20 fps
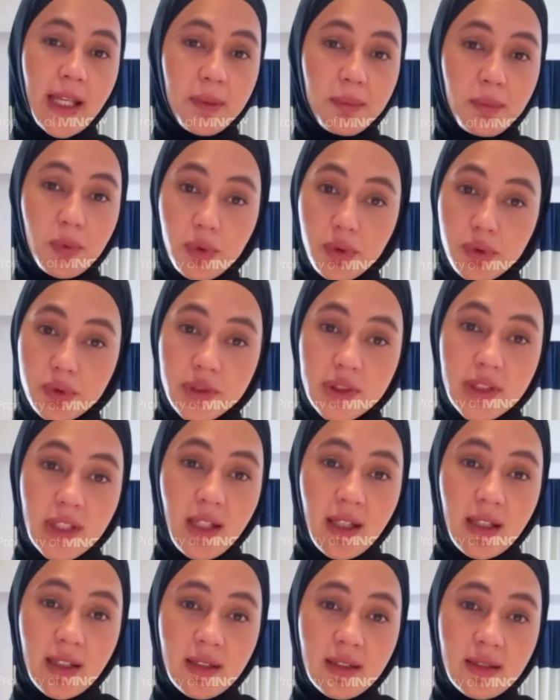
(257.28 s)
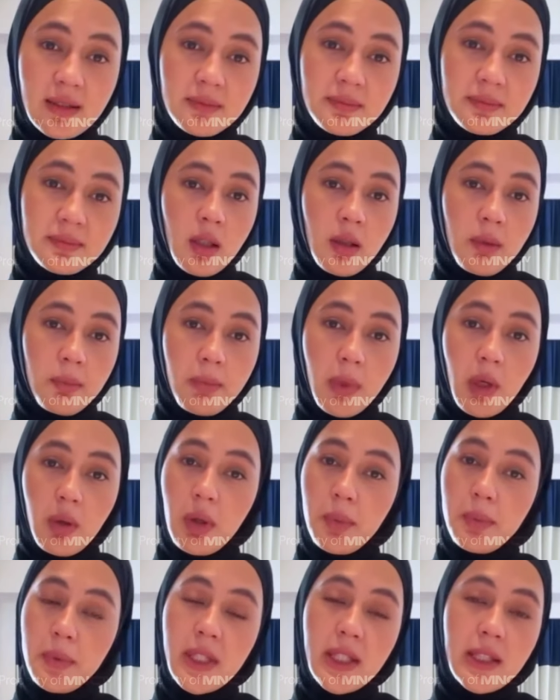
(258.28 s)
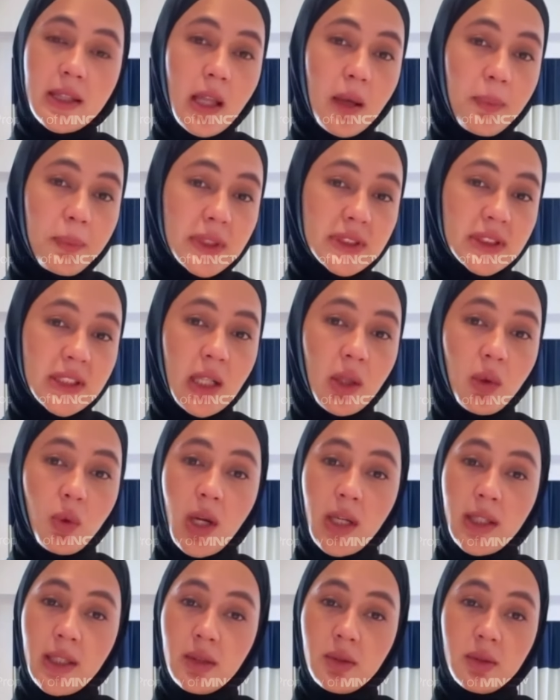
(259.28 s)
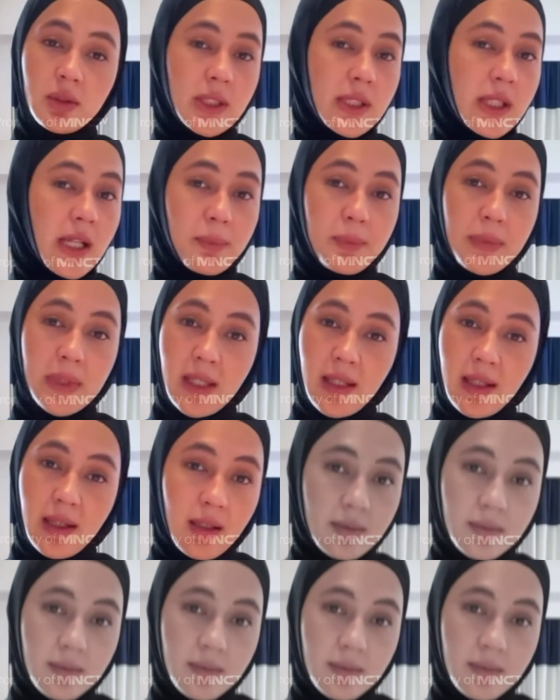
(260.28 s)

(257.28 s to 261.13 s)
ingin meluruskan bahwa berita perselingkuhan itu tidak benar.